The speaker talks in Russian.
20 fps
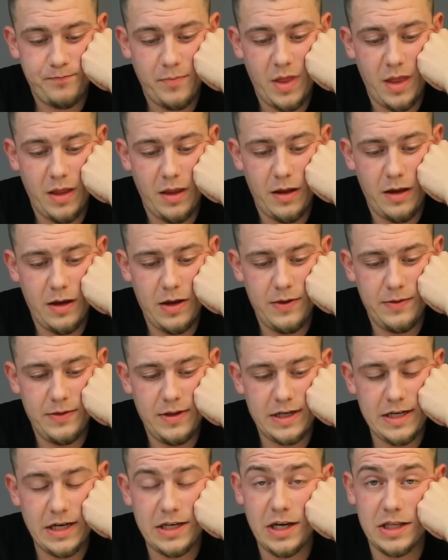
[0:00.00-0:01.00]

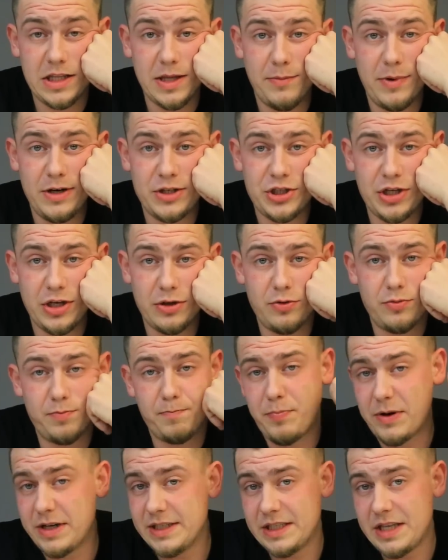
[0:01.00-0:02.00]
На каких-то больших
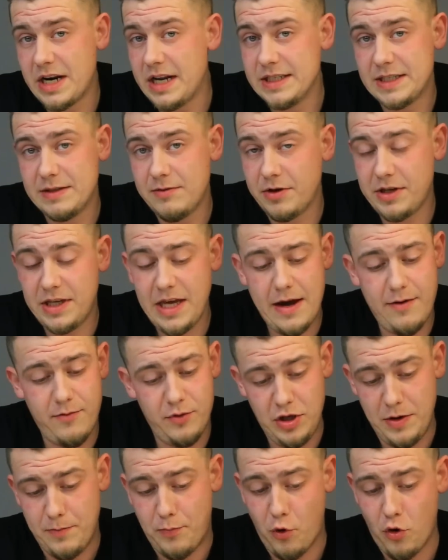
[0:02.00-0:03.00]
пространствах я
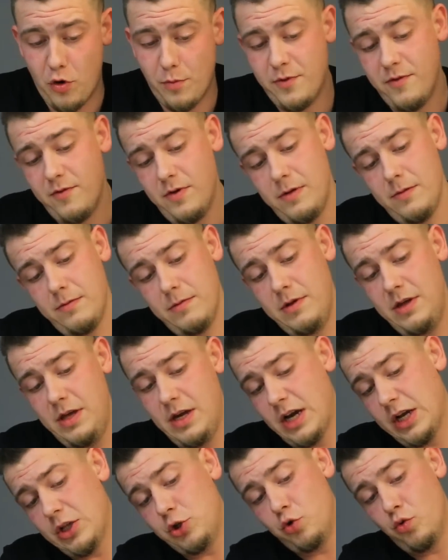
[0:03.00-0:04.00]
его не пробовал.
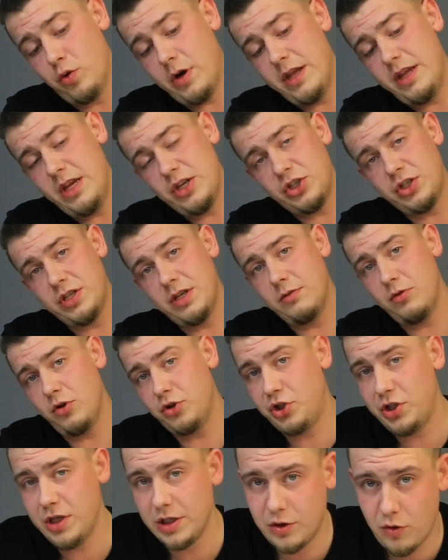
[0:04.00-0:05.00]
И хочу, конечно, но
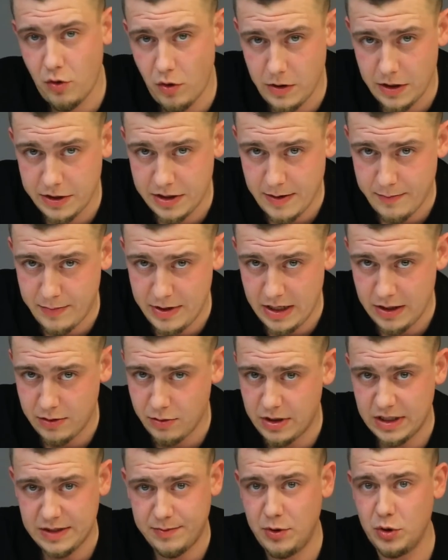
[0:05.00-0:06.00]
сейчас холодно,
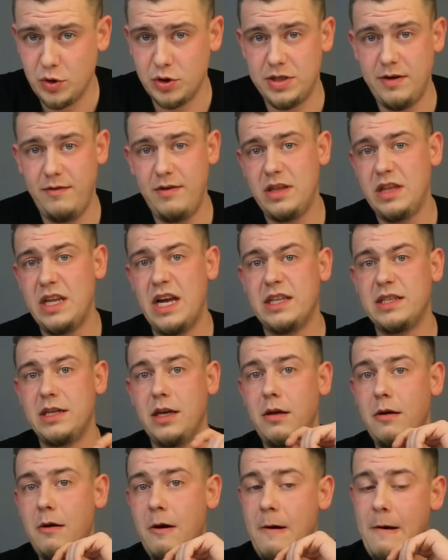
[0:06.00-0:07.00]
блин, у нас минус
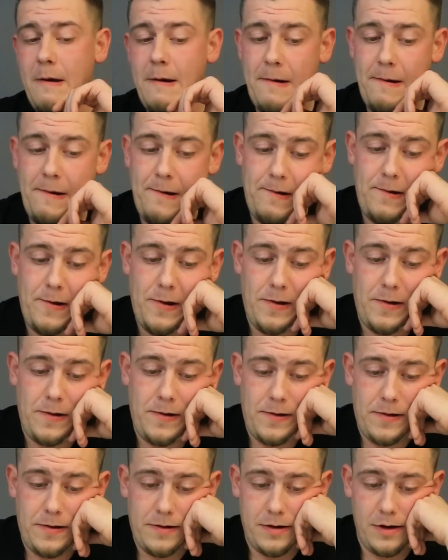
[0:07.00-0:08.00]
19.
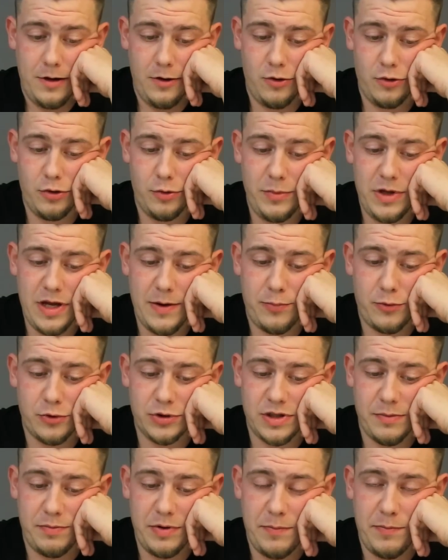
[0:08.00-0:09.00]
И он у меня
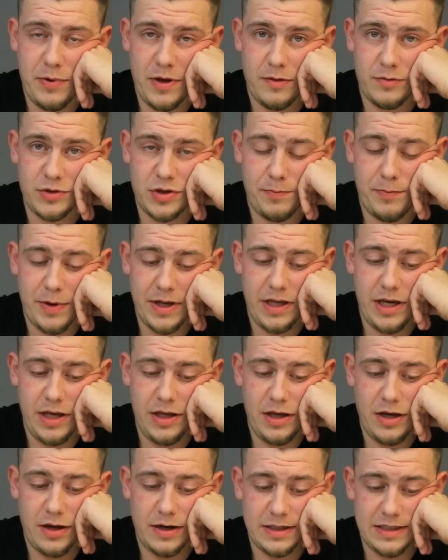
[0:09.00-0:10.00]
просто при первом же
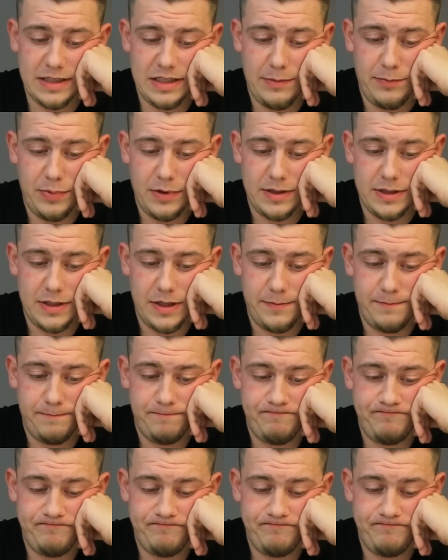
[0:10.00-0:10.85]
падении рассыпется.